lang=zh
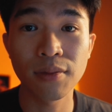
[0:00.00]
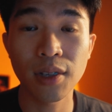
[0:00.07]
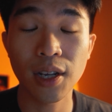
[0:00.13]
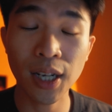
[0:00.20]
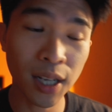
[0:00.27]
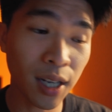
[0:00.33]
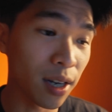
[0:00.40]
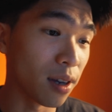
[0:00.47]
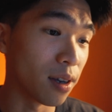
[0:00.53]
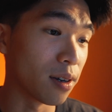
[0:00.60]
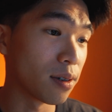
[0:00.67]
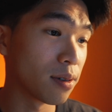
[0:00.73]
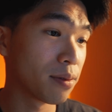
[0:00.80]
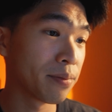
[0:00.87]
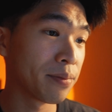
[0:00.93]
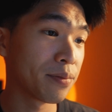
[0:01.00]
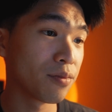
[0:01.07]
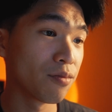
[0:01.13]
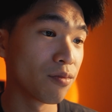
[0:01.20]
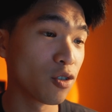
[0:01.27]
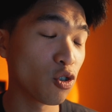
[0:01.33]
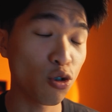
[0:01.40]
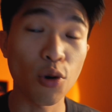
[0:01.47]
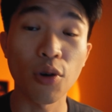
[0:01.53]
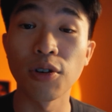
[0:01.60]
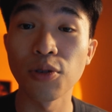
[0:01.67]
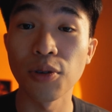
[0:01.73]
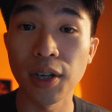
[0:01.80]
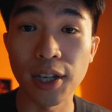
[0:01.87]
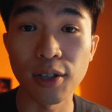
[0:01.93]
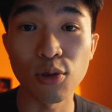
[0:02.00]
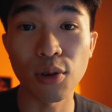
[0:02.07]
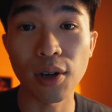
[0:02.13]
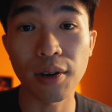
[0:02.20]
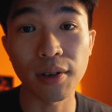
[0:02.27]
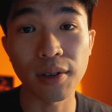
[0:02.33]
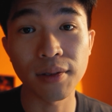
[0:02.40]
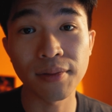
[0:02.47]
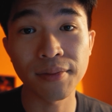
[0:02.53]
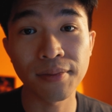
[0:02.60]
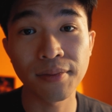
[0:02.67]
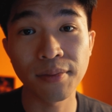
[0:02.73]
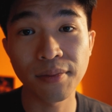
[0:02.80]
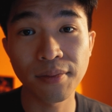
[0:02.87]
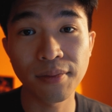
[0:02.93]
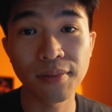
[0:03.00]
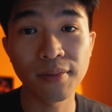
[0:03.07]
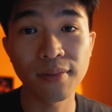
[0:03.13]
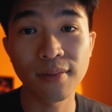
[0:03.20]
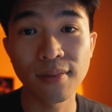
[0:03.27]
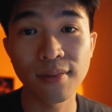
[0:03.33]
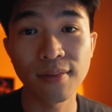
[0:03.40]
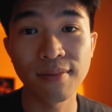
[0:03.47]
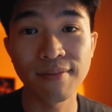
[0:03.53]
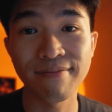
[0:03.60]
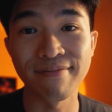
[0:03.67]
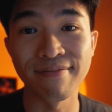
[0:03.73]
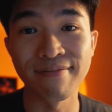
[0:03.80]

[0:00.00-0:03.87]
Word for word: 一定可以的，所有人都可以做到。哼，